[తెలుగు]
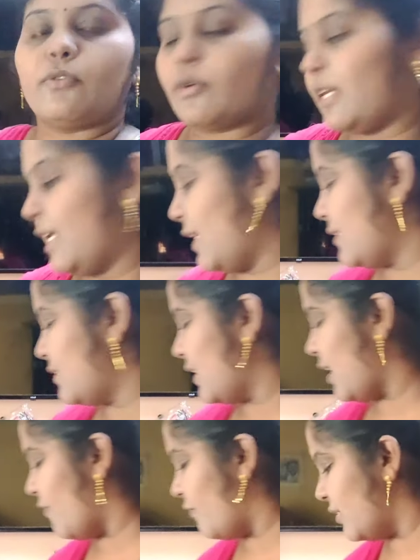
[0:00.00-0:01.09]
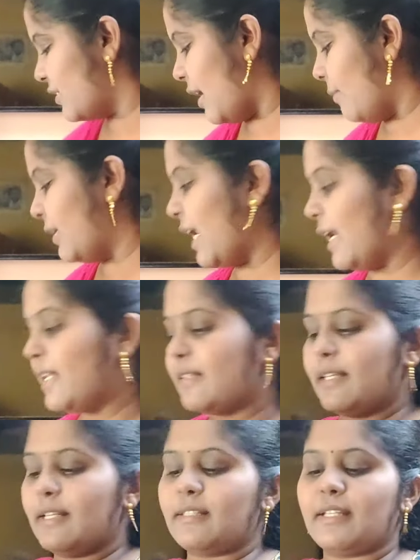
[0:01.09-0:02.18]
సో క్లియరెన్స్ సేల్ ఆఫర్స్ కాబట్టి అన్ని
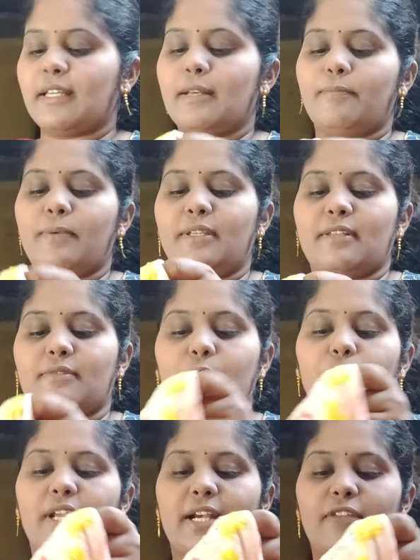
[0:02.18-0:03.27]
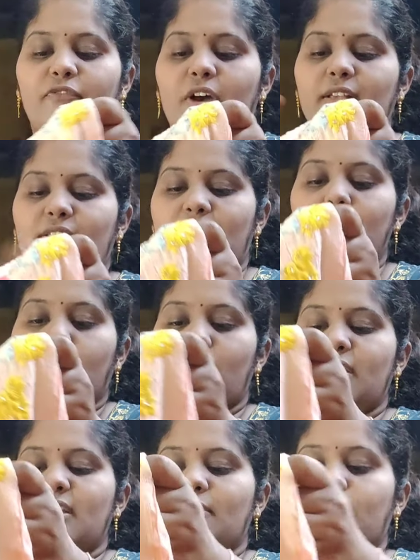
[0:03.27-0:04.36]
సింగిల్ సింగిల్ పీసెస్ ఉంటాయండి ఫాస్ట్ గా
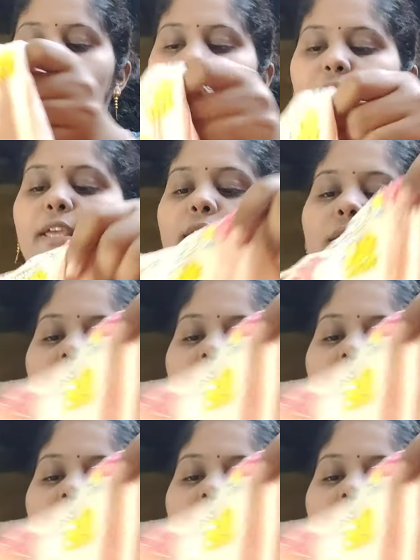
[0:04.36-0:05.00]
బుకింగ్ చేసుకోవాలి